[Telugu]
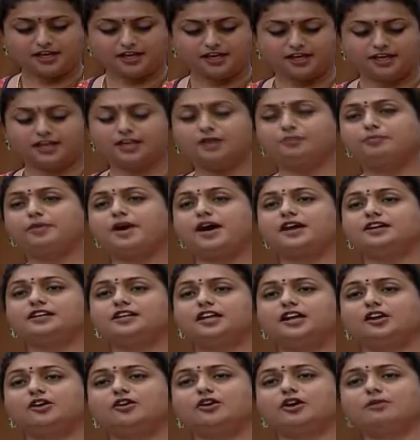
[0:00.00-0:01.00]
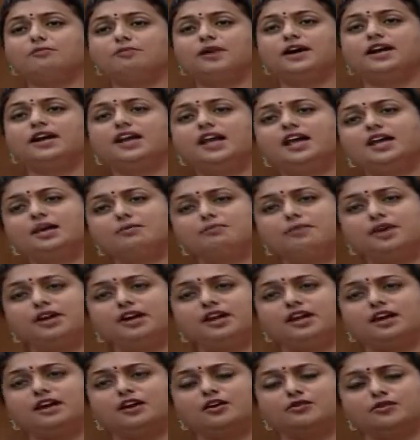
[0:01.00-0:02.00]
ఈ పార్టీలో ఒక మహిళా
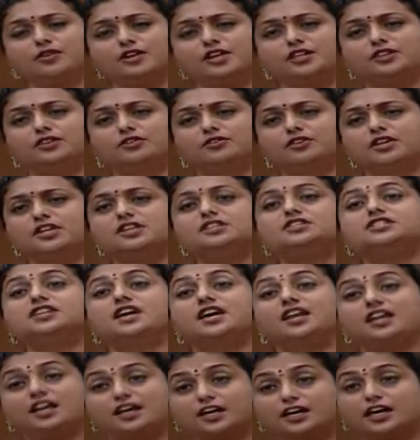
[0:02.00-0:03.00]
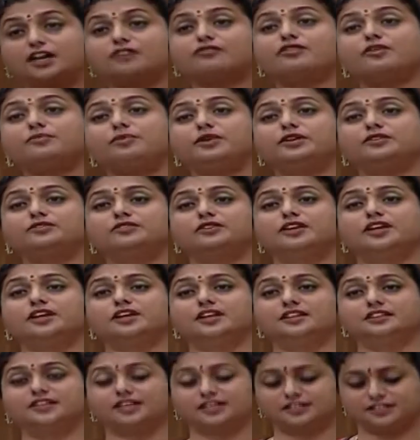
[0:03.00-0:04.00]
ఎమ్మెల్యేగా ఉన్నందుకు నేను చాలా
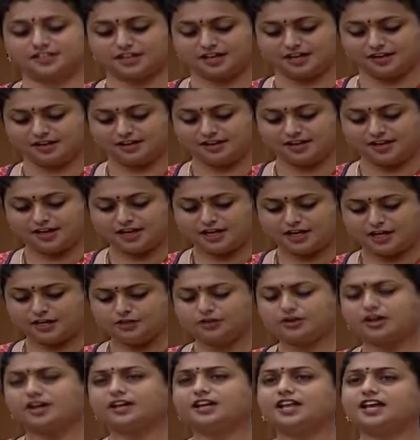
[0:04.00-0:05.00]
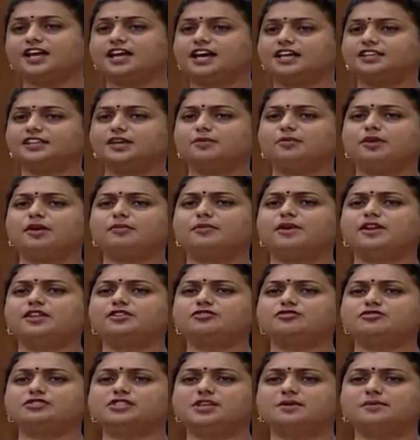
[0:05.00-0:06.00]
గర్వపడుతున్నాను అధ్యక్ష ఎందుకంటే గతంలో మనం
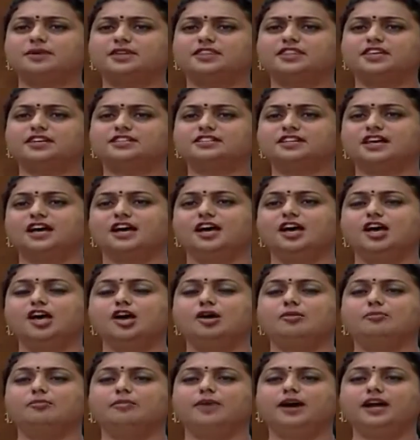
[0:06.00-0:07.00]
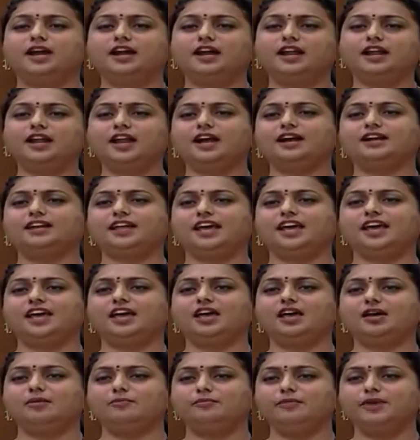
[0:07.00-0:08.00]
చూసాం అధ్యక్ష మహిళలంటే
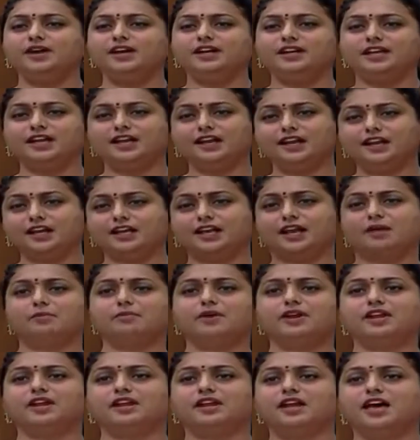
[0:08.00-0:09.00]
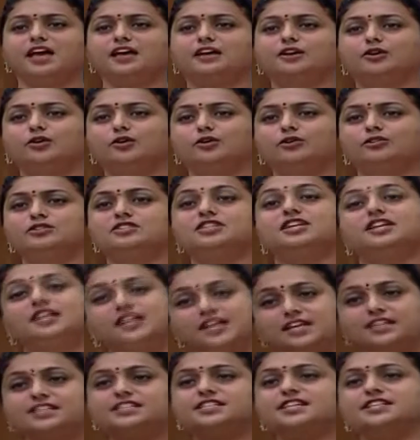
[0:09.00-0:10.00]
మీటింగులకు రమ్మనే నాయకులు
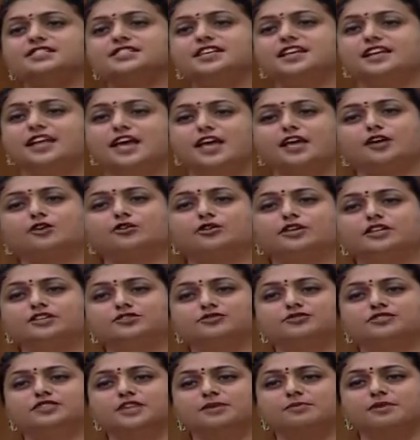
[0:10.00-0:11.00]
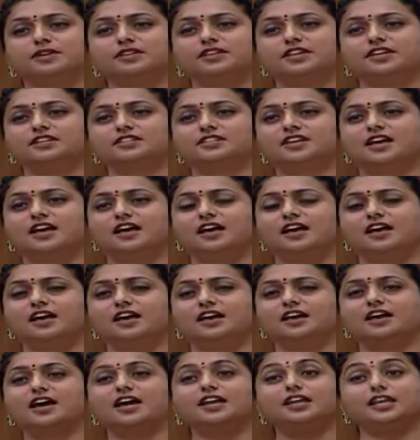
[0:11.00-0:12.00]
చీటింగ్ చేసే నాయకుల్ని చూసాం అధ్యక్ష
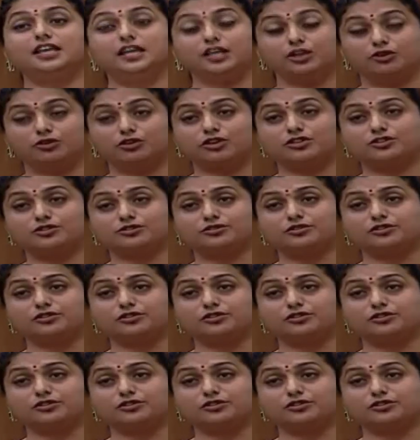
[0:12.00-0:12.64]
కానీ ఈరోజు